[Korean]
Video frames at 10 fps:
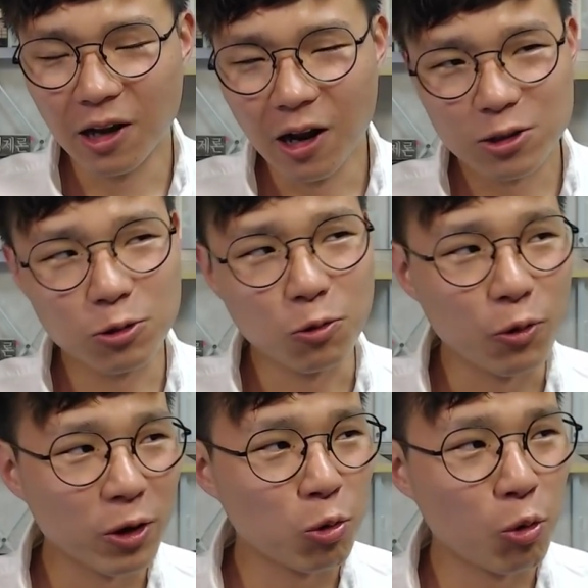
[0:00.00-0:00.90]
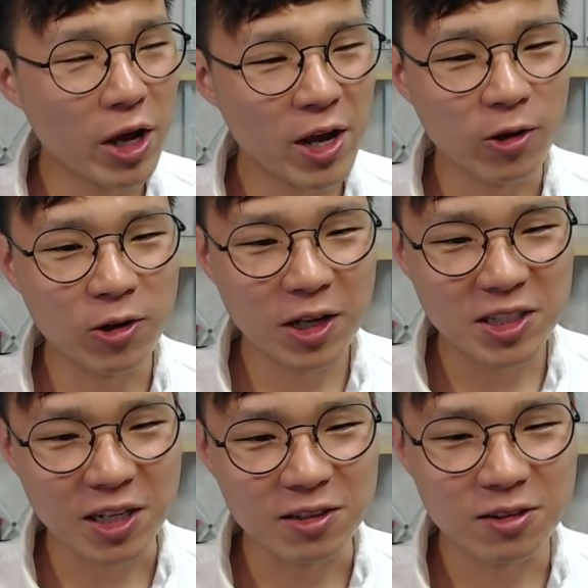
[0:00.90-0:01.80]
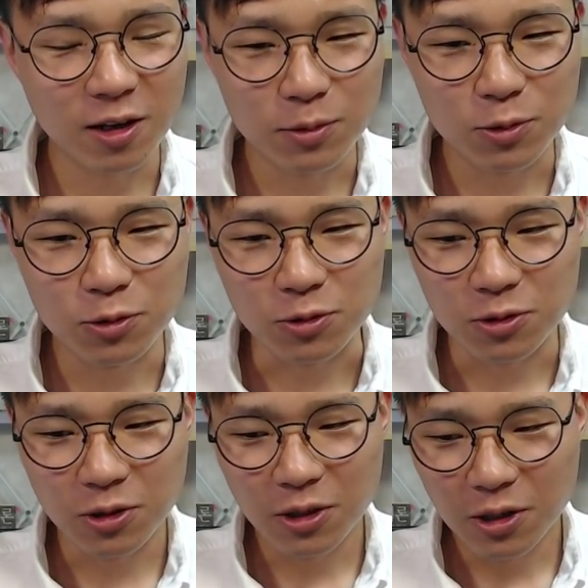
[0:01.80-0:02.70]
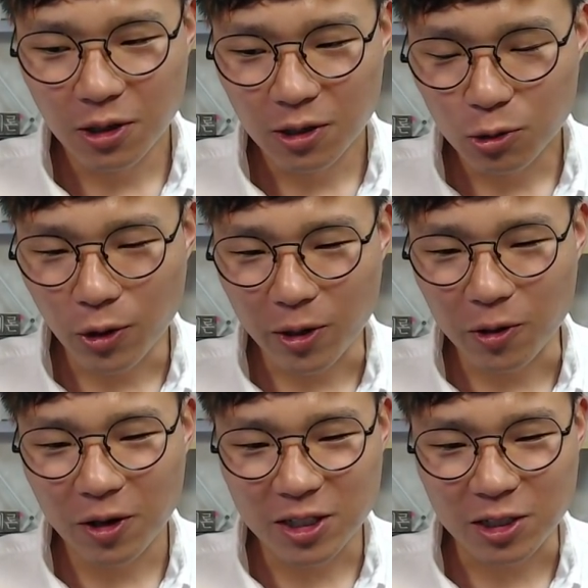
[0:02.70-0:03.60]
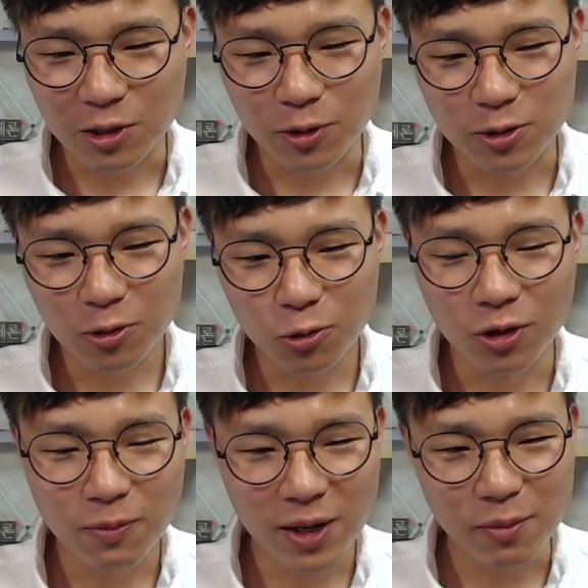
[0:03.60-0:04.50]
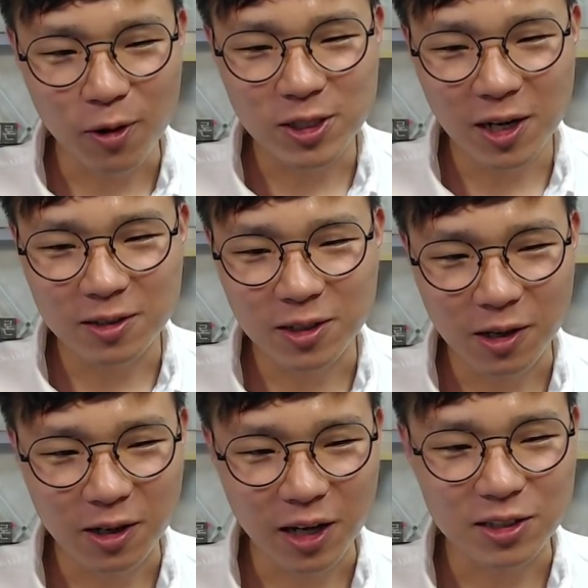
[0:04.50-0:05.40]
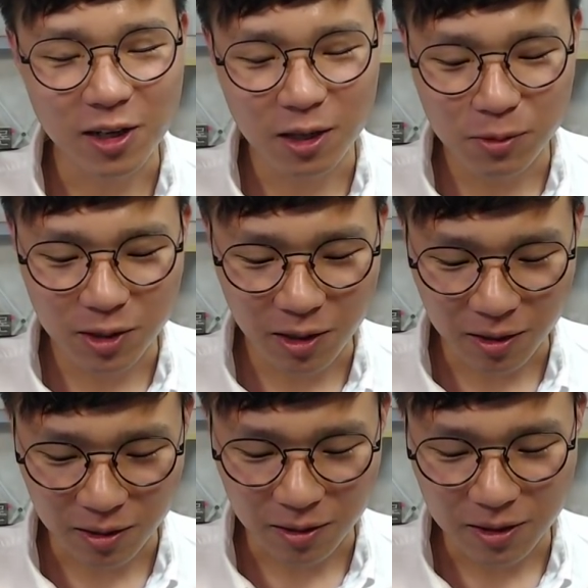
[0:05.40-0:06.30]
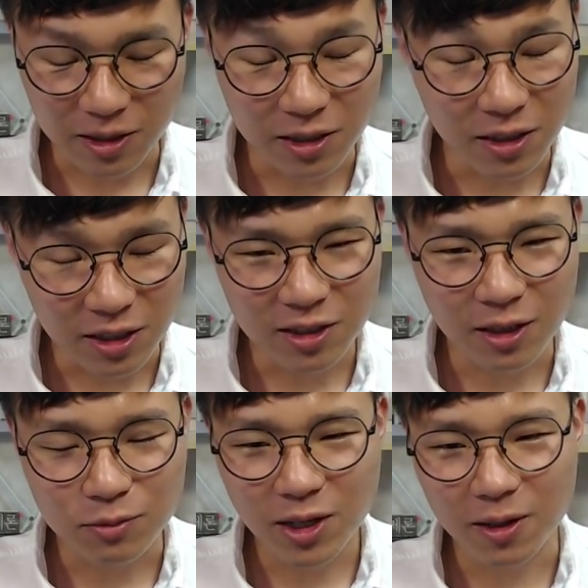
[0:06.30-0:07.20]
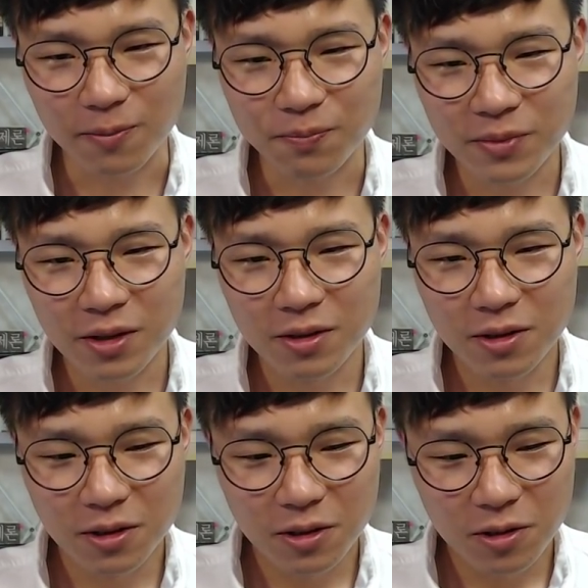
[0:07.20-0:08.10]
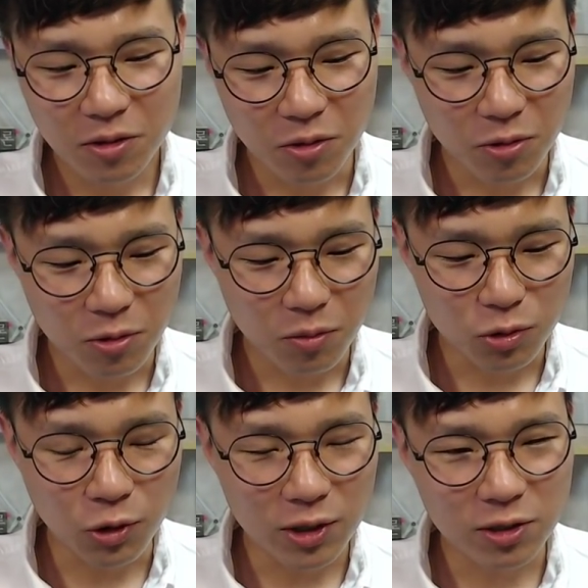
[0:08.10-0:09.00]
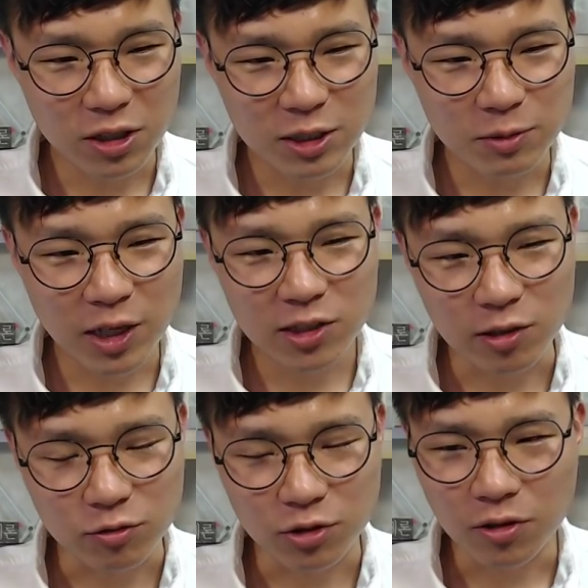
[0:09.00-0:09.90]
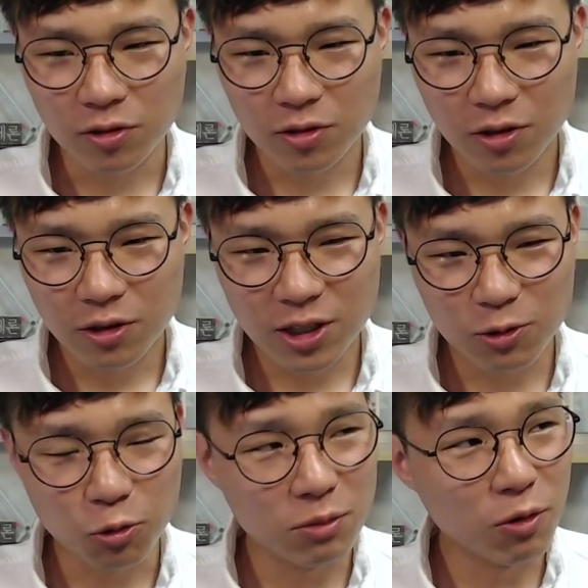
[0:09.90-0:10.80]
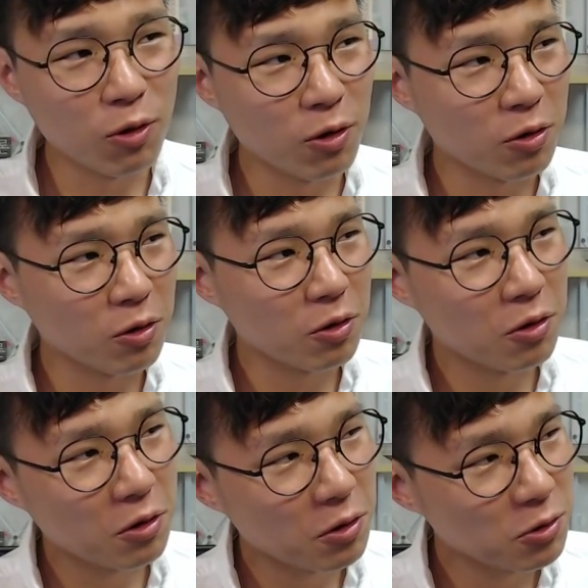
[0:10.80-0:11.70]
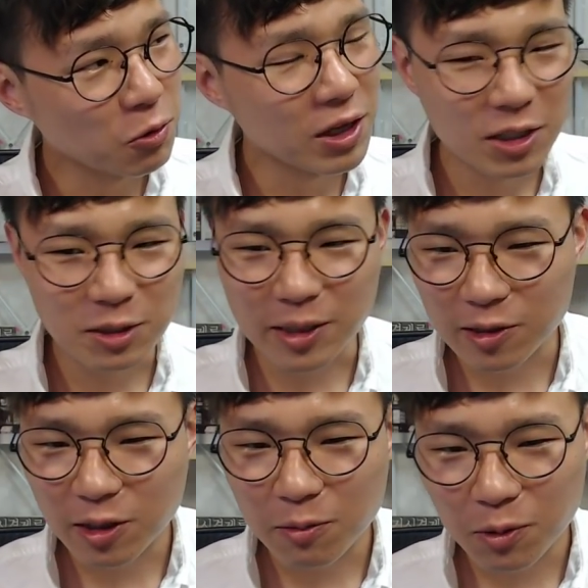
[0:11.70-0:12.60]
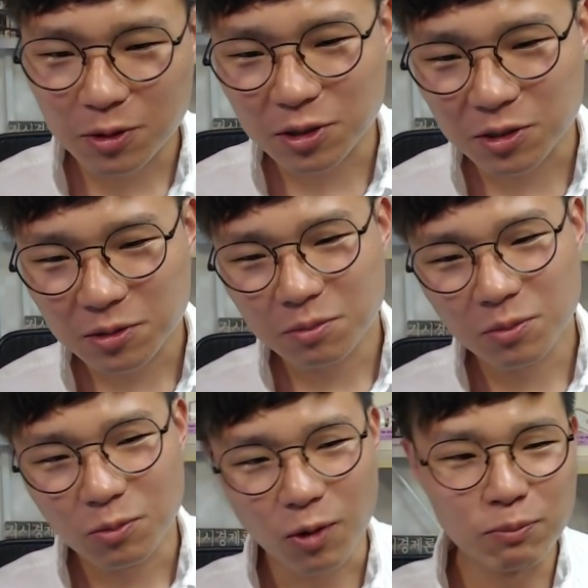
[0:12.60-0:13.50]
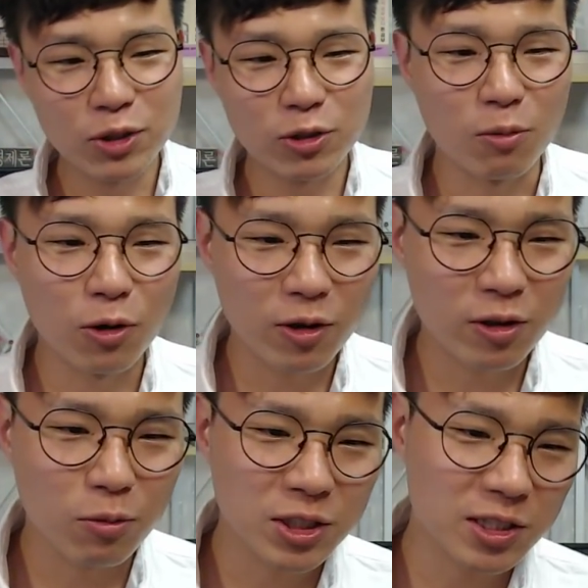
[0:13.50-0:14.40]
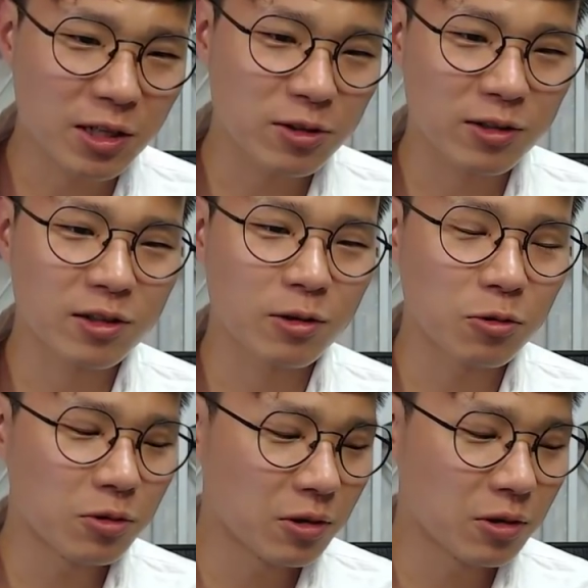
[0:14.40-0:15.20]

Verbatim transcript: 저는 오히려 돈에 연연하지 않는 사람이고 돈에 연연하지 않기 위해서 돈을 빨리 벌자라는 생각을 가진 사람이기 이, 이기 때문에 어, 뭐 돈에 대해서 그렇게 집착하지 않고요. 제가 돈을 뭐 돈에 대해서 집착을 했다면은 뭐 한푼에더 벌기 위해서 뭐 직장 생활을 하고